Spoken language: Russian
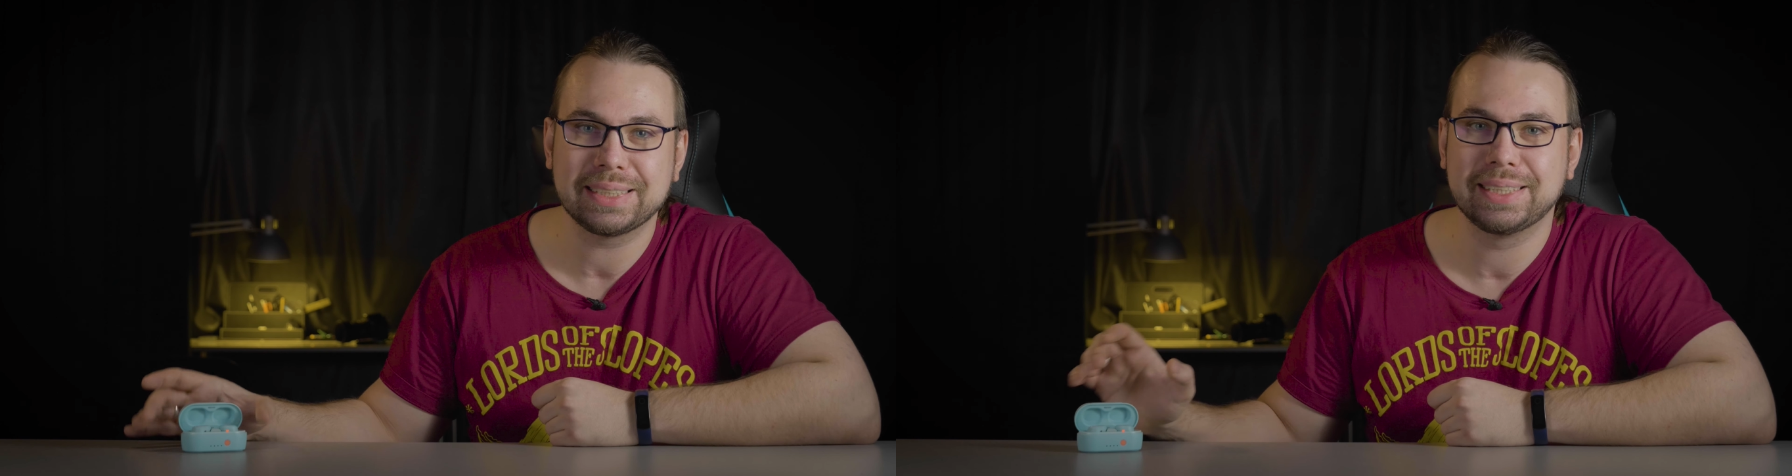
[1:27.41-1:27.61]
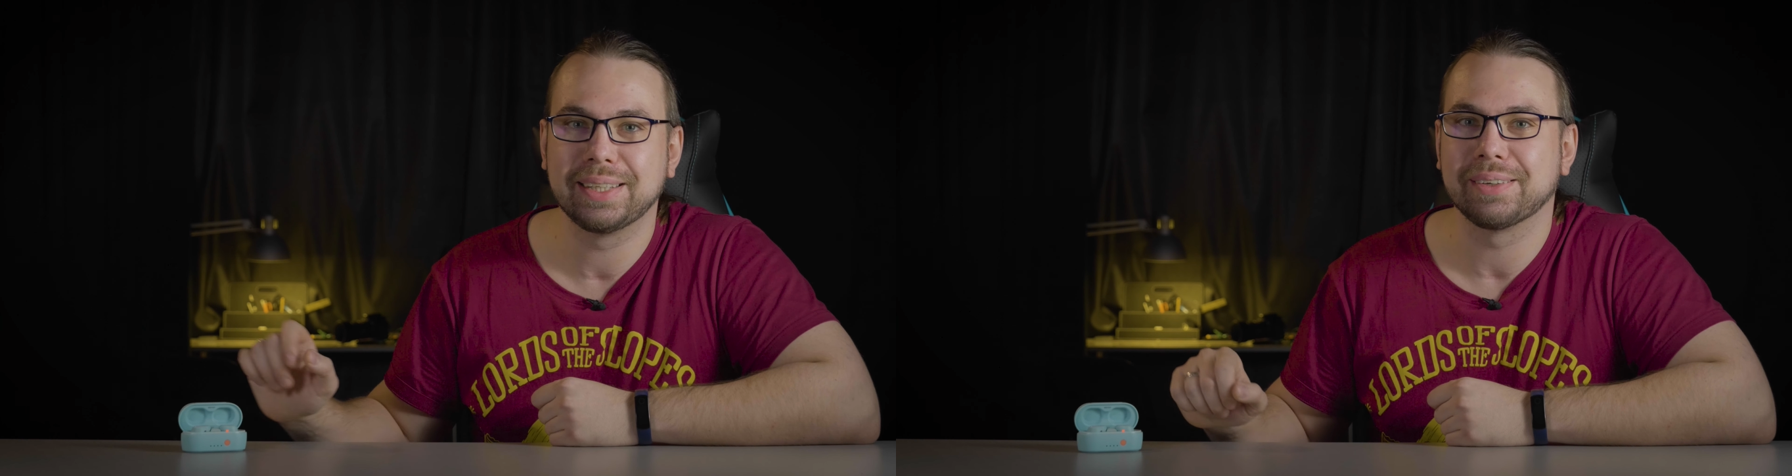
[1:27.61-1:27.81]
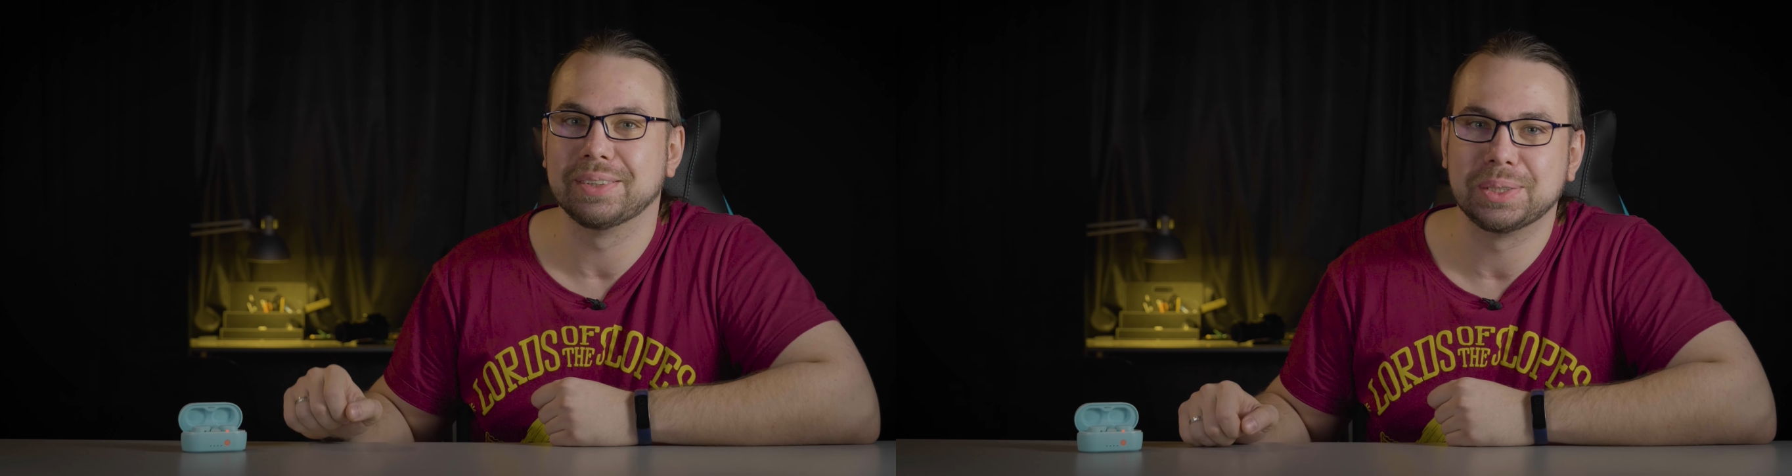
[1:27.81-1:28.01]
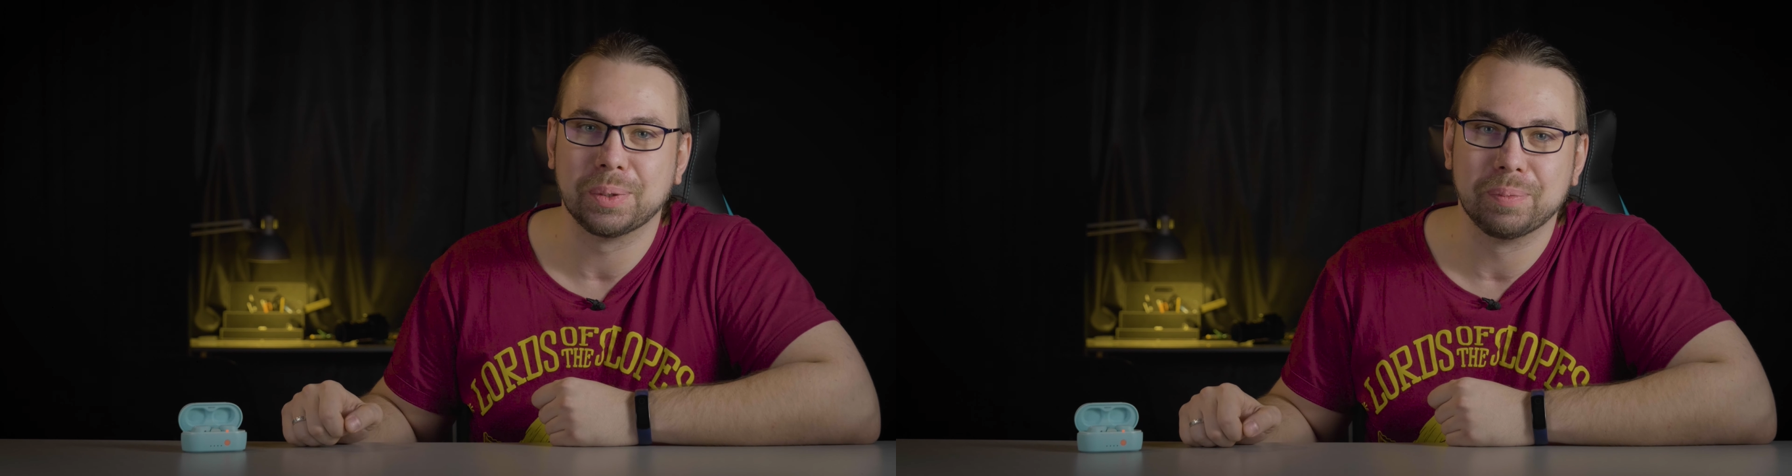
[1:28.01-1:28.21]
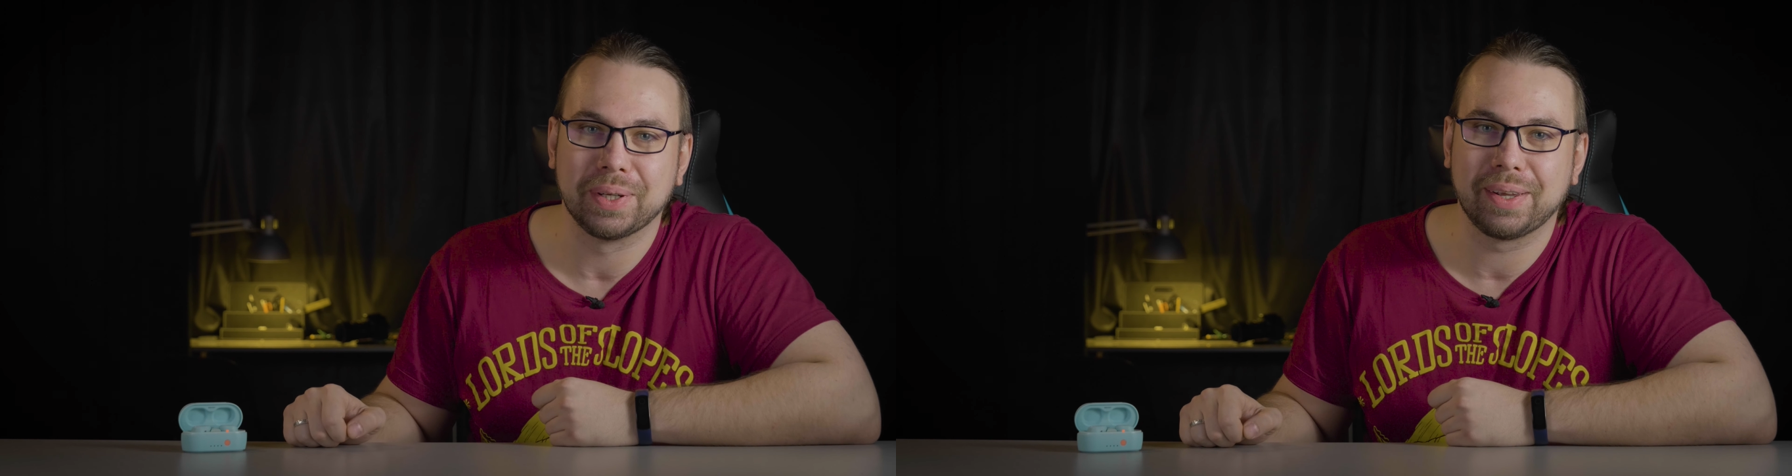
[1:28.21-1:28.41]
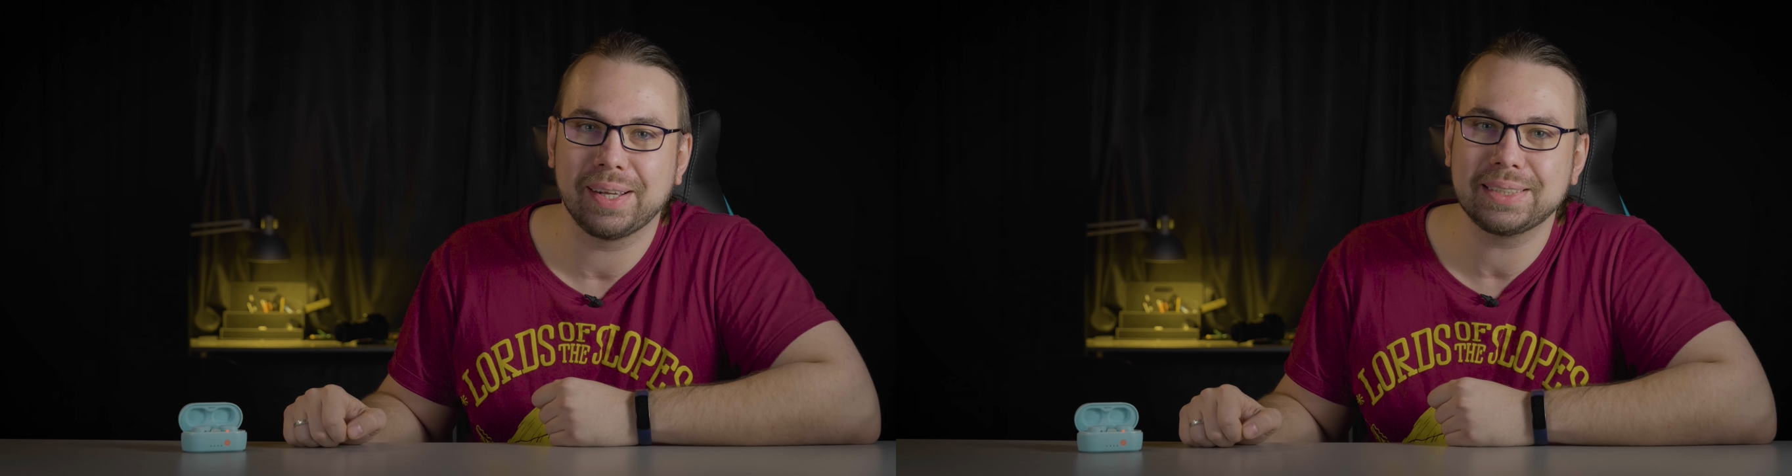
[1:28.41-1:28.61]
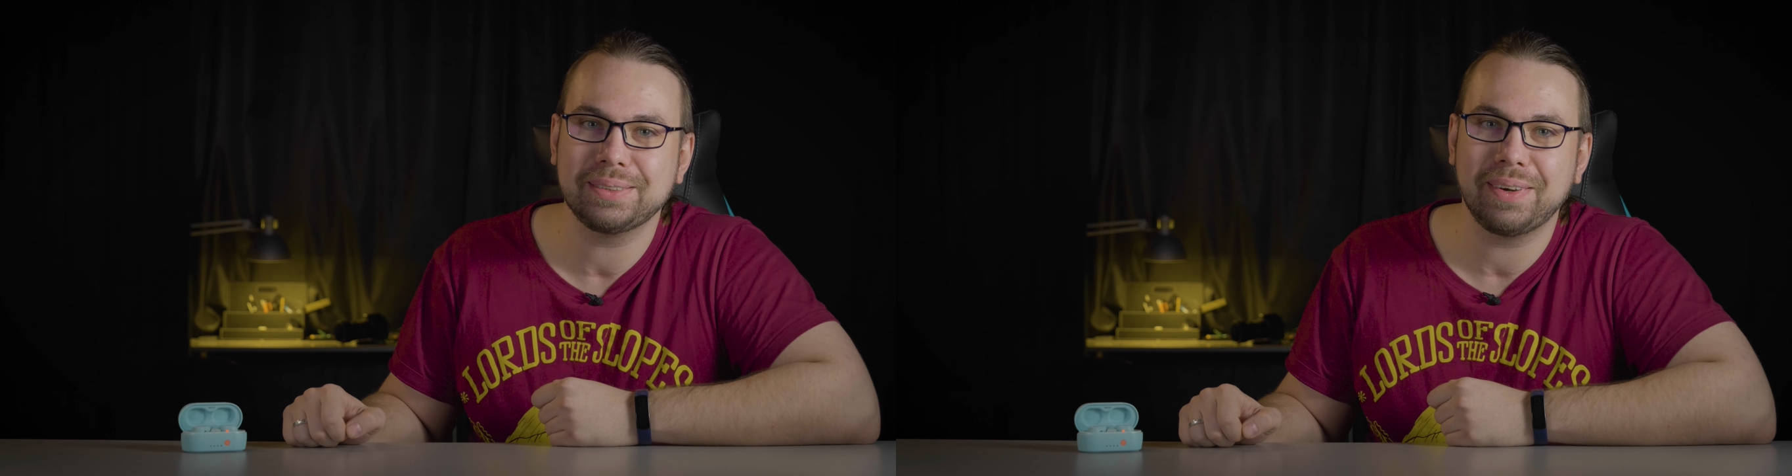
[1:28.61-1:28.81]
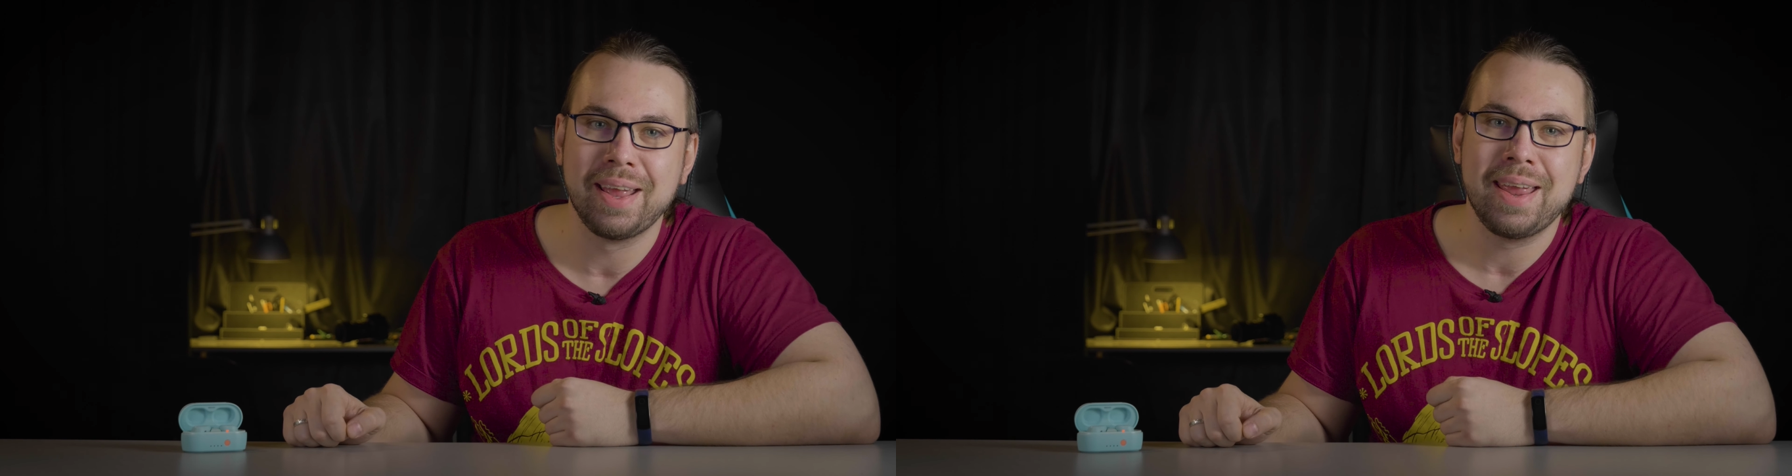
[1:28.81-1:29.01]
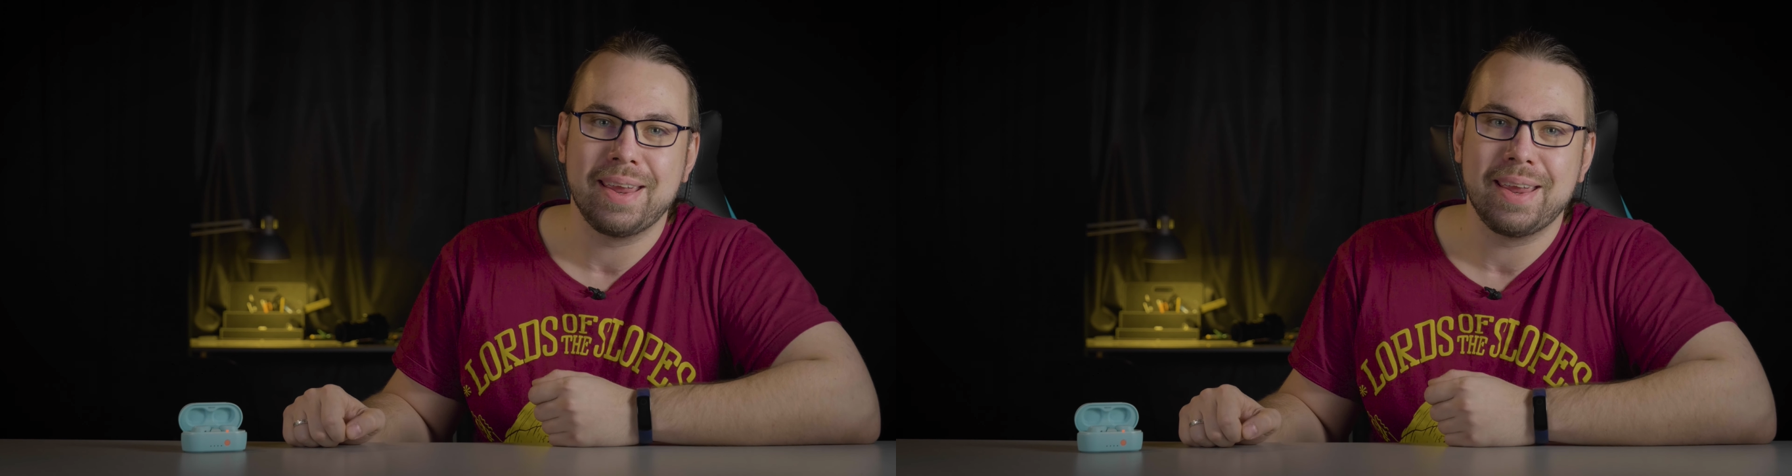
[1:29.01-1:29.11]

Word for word: серого, темно-красного